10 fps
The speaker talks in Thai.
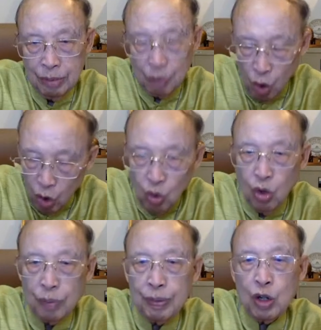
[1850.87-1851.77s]
ของคว
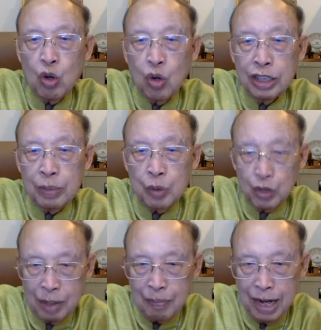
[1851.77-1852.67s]
นเป็นของควนที่พง
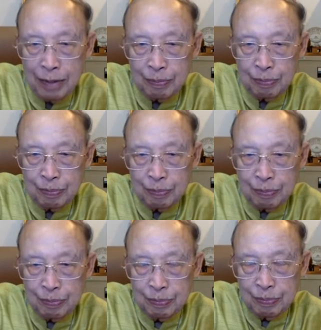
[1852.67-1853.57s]
นำมา
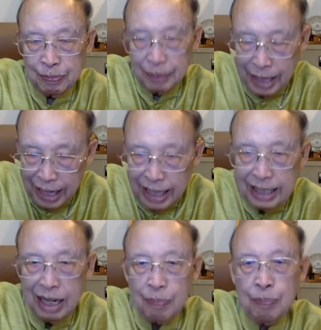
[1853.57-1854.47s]
แทน
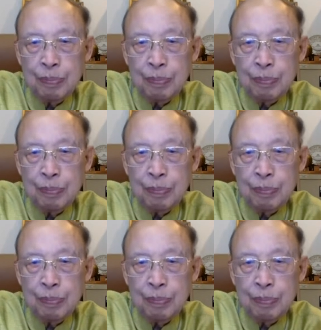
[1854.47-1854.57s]
กับ